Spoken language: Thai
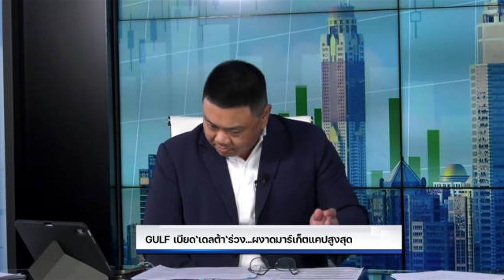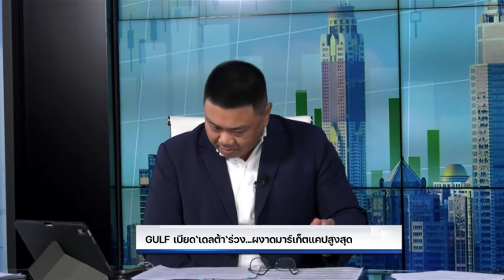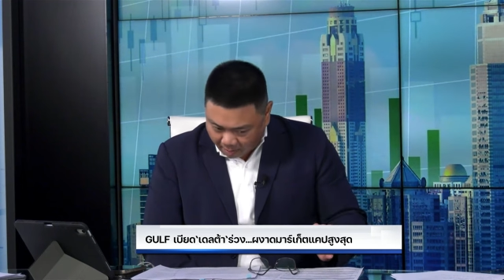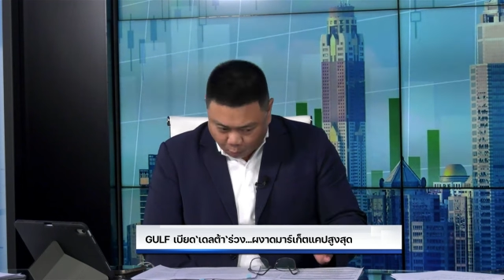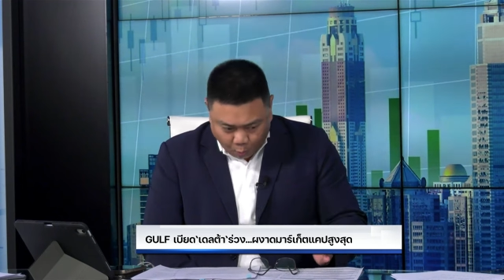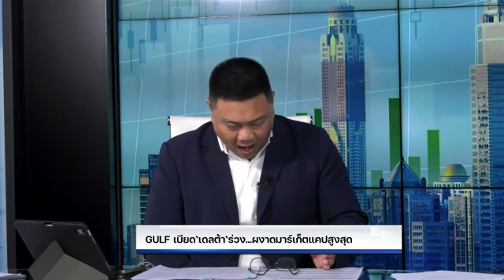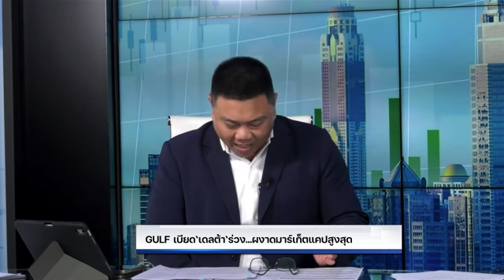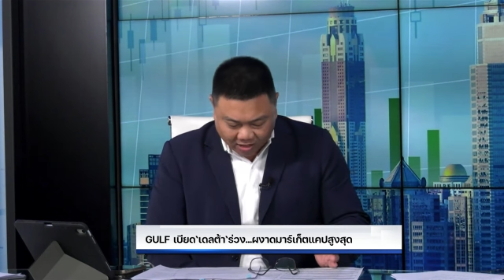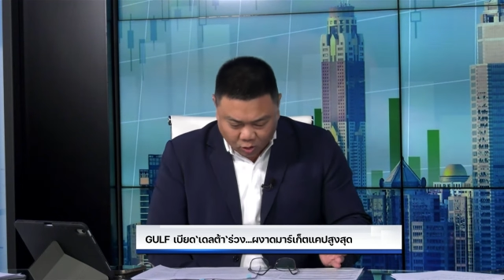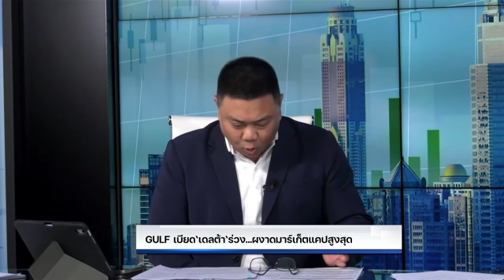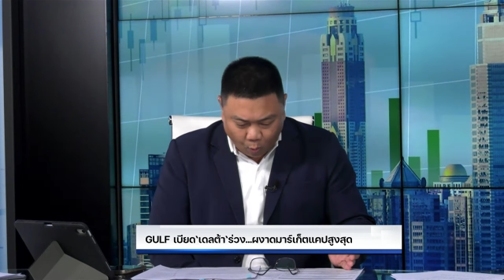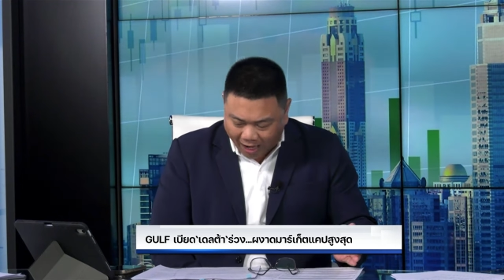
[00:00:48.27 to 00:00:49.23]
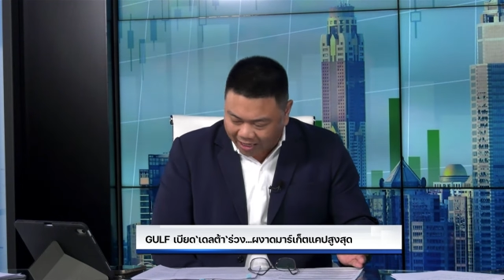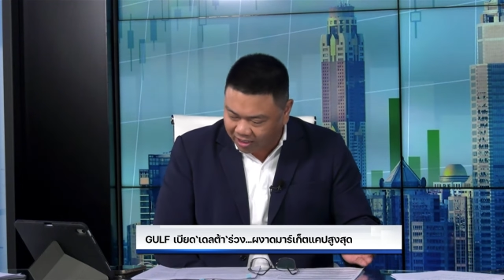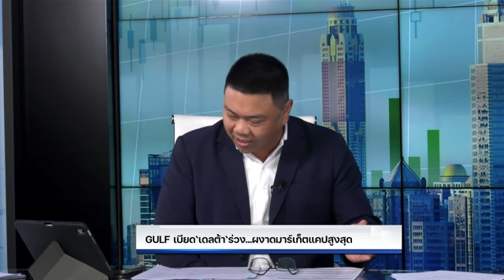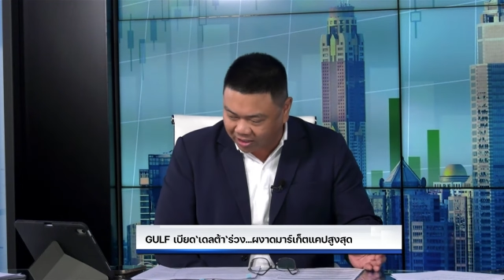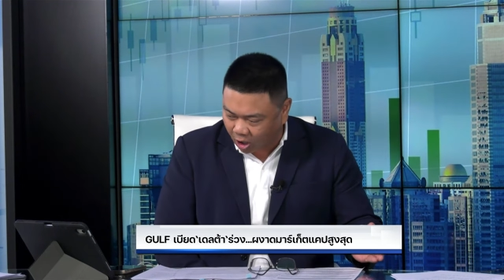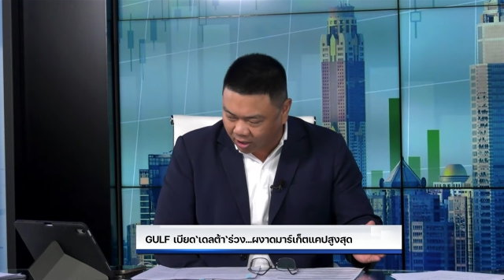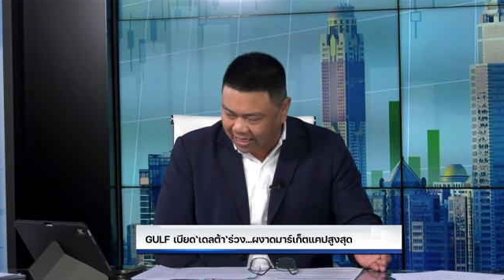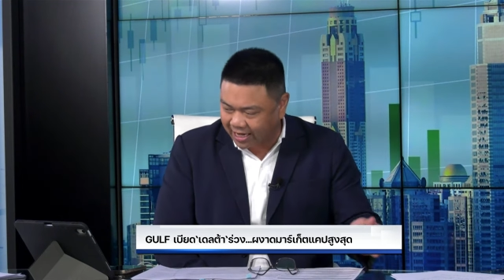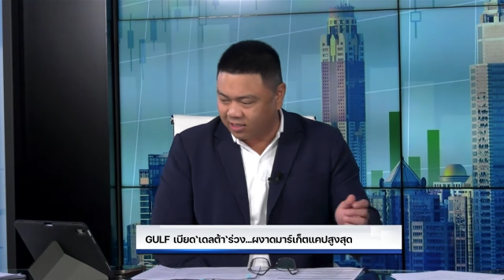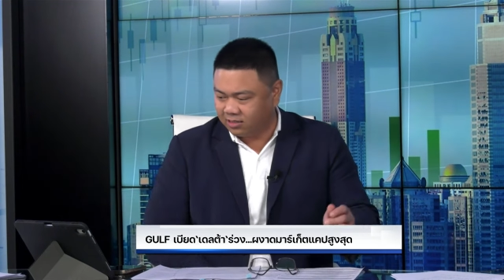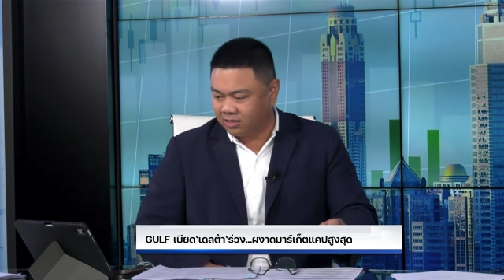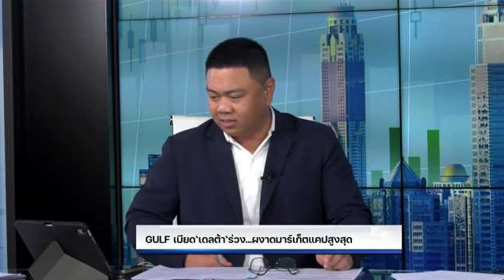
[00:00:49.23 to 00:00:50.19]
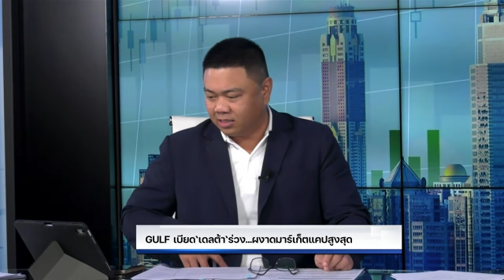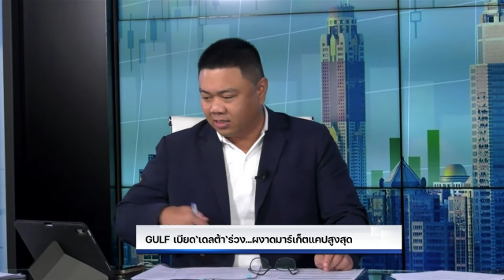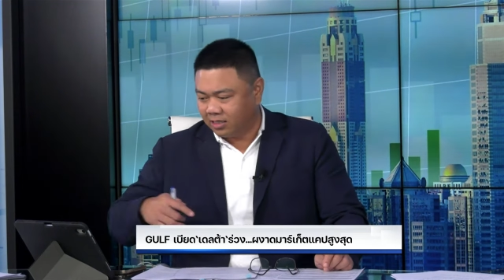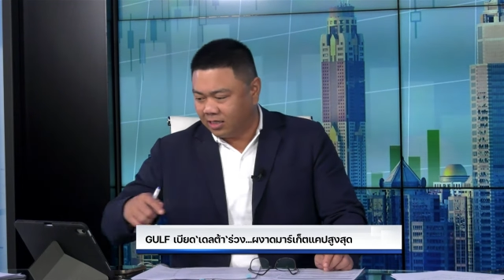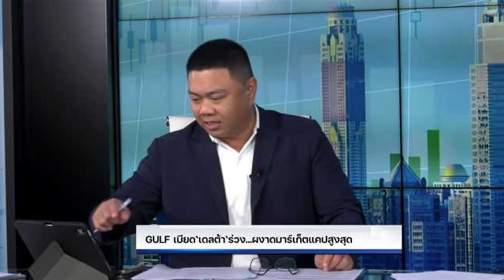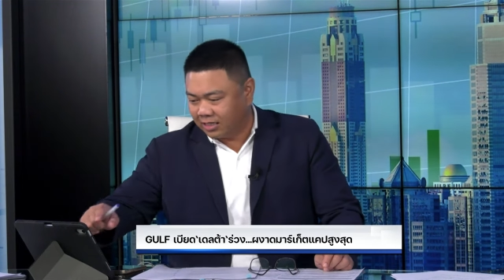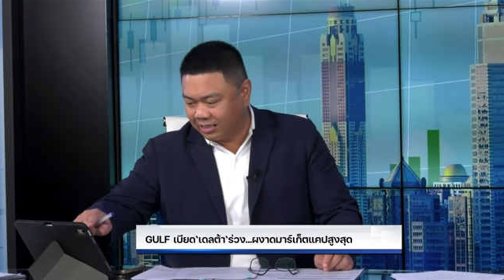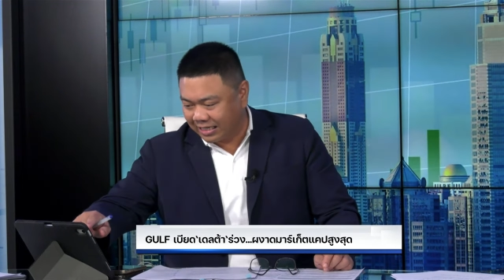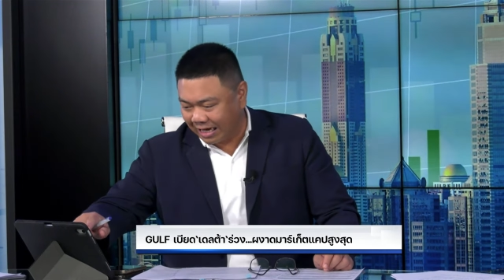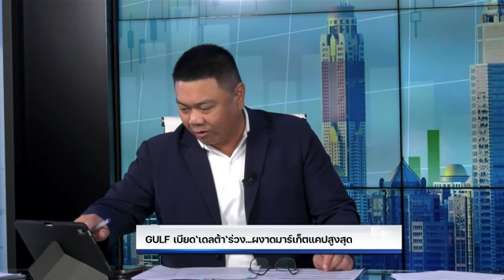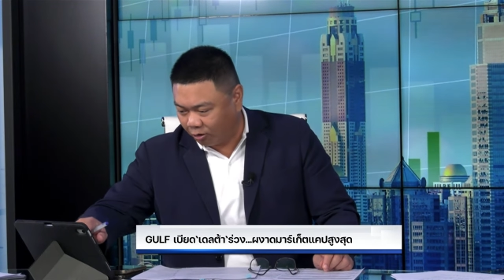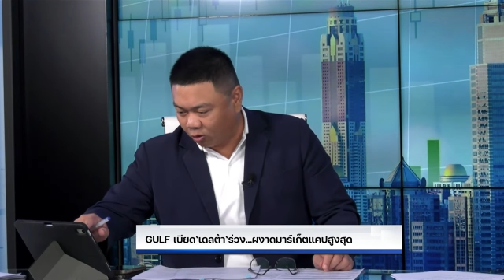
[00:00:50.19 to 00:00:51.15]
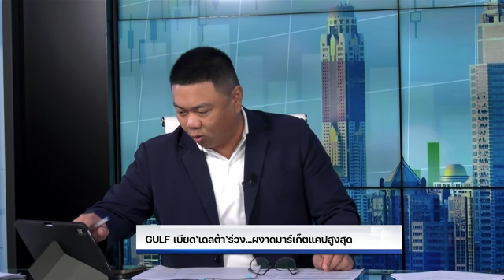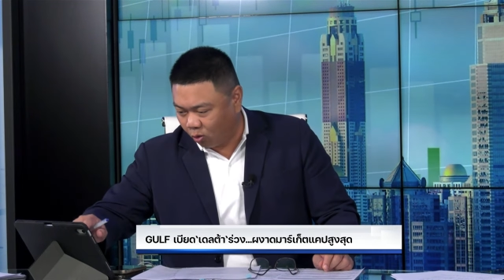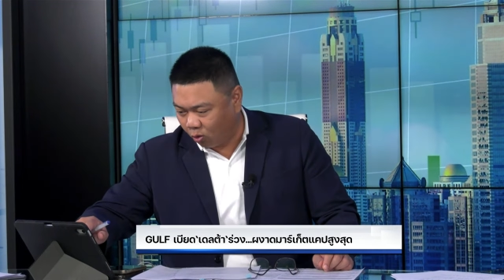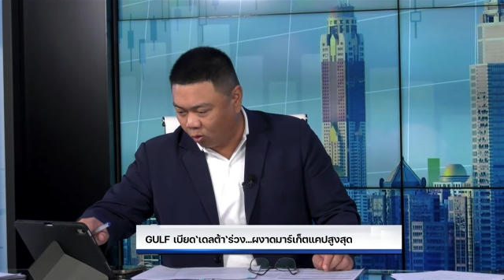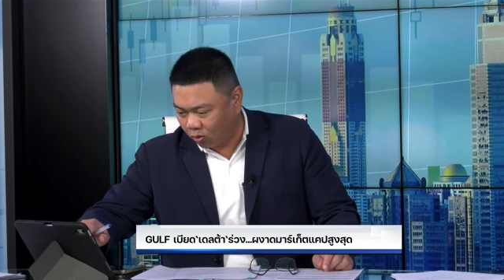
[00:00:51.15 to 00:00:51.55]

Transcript: แบบ one to one เลยตอนนี้คือถ้าเราดู